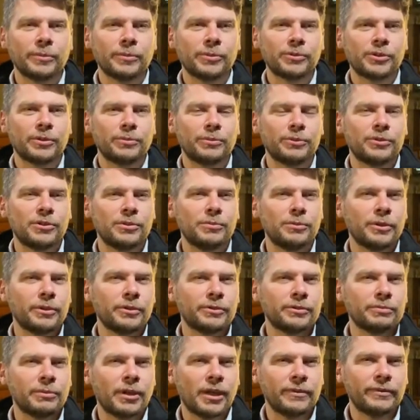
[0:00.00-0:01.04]
możemy z nimi
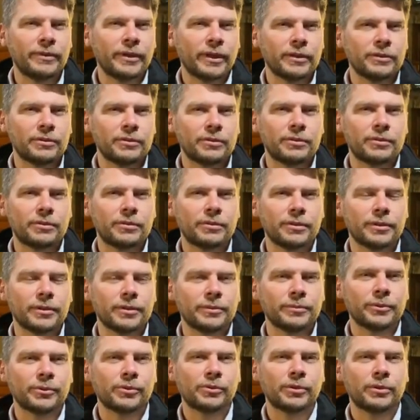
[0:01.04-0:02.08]
rozmawiać,
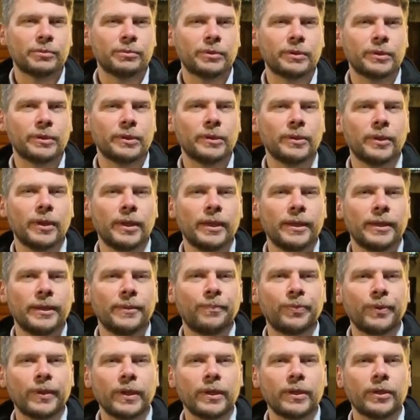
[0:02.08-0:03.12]
możemy
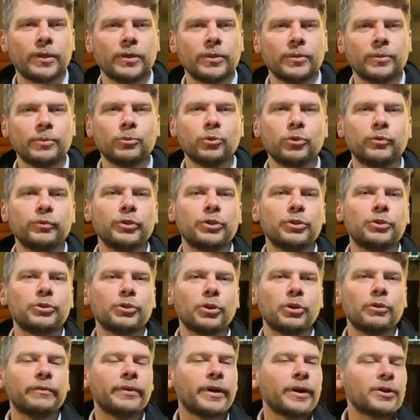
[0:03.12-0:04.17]
e,
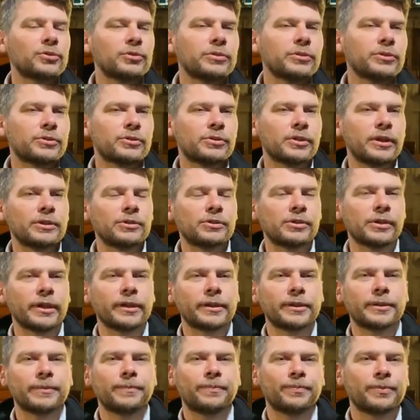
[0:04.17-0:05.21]
mówić o ważnych
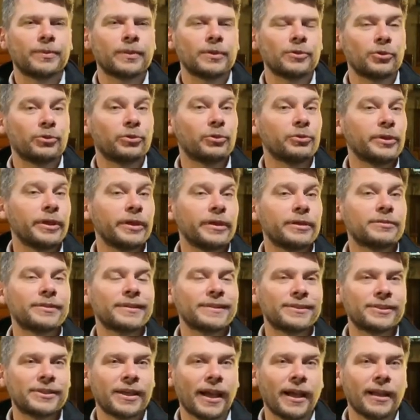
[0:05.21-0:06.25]
rzeczach. Czy to nie
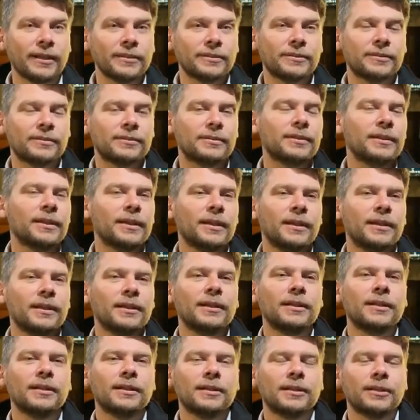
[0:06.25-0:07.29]
jest czas,
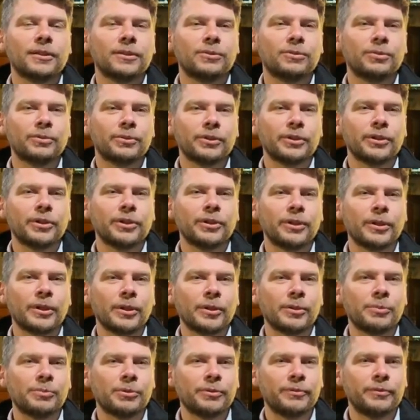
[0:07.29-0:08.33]
który
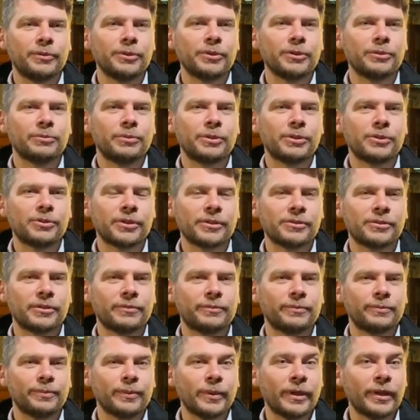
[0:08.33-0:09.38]
e, powinien być
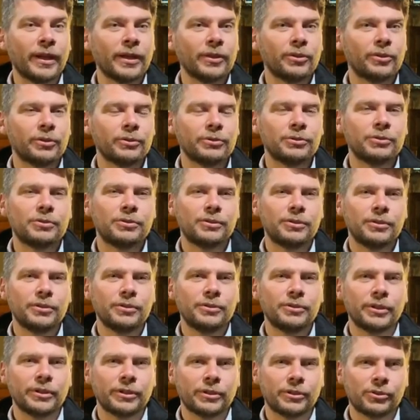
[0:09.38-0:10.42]
czasem
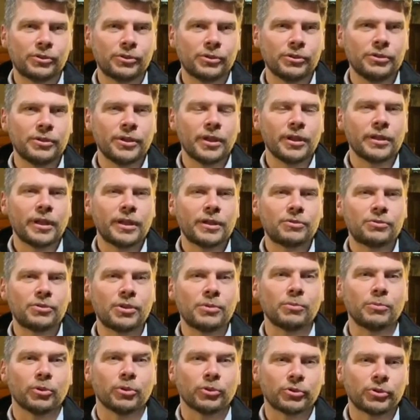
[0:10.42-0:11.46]
radości, dziękczynienia,
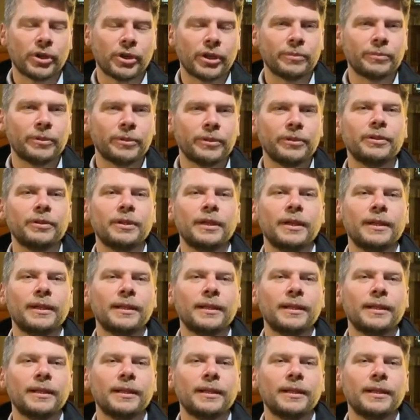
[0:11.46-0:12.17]
że możemy,